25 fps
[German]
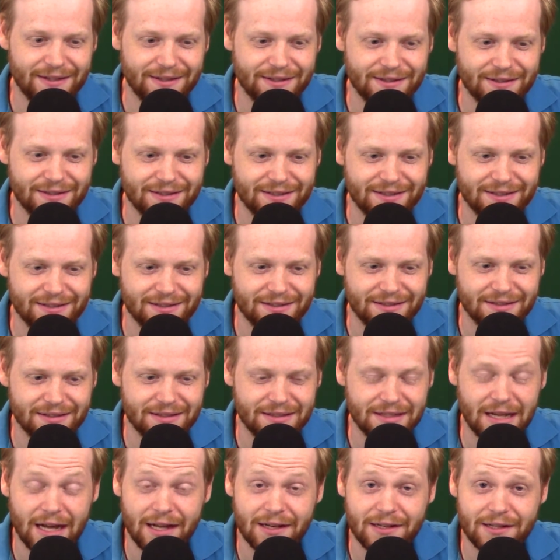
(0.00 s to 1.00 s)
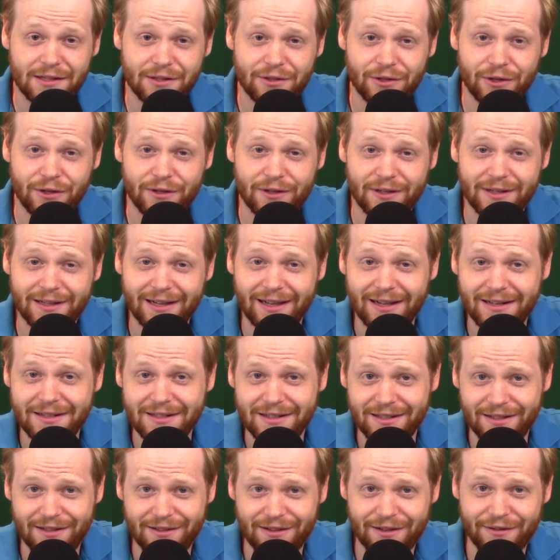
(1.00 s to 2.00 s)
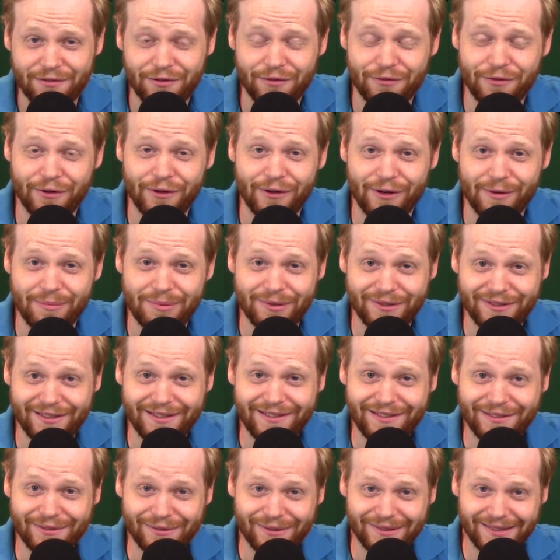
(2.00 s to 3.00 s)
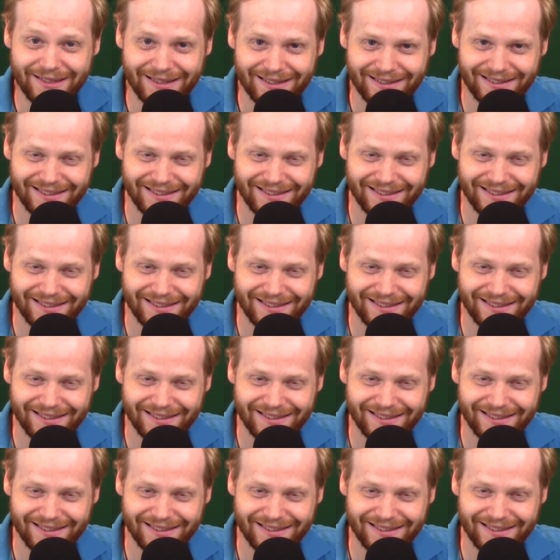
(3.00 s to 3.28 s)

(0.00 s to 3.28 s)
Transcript: äh, nah an den Kölnern dran in der Verfolgerposition